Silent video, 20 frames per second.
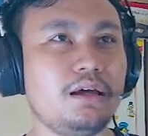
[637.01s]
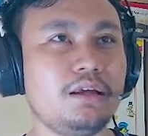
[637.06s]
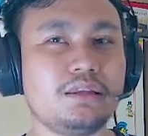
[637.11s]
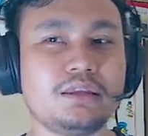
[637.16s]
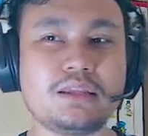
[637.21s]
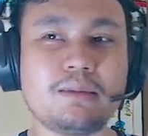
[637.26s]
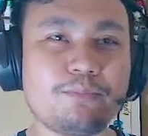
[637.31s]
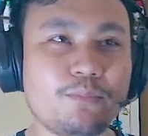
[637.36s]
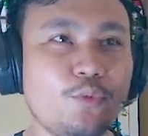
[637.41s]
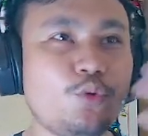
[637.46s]

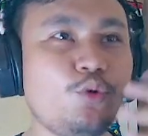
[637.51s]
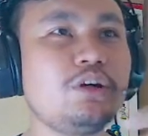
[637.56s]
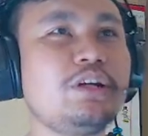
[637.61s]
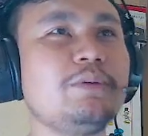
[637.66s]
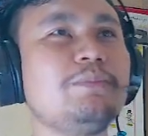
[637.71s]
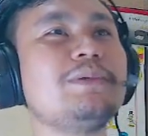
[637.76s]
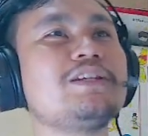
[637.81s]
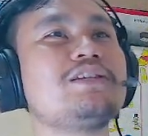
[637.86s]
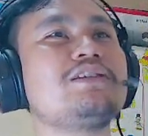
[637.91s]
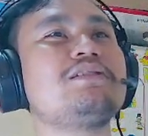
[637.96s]
tempur di
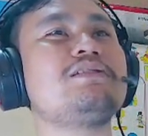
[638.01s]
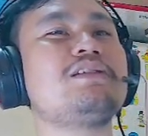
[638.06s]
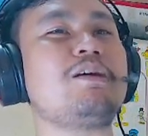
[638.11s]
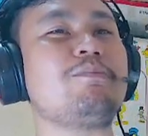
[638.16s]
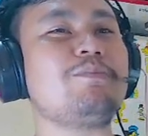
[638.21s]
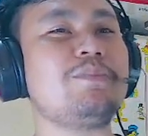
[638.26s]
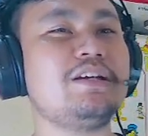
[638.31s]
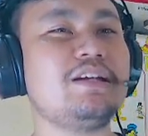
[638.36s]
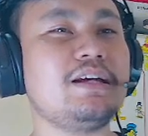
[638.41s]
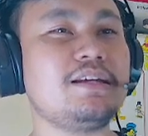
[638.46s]
plus
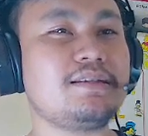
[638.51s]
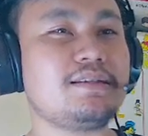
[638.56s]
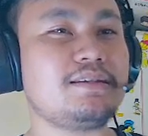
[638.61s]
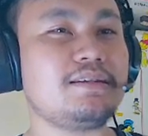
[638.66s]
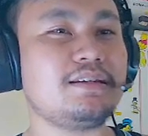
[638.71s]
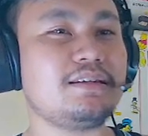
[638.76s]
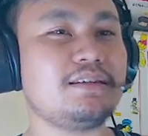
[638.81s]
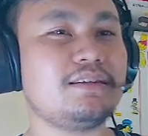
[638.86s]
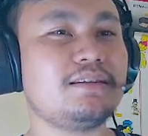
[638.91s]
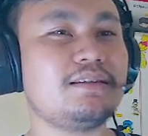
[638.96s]
16
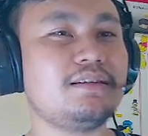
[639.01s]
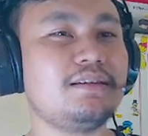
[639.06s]
nih.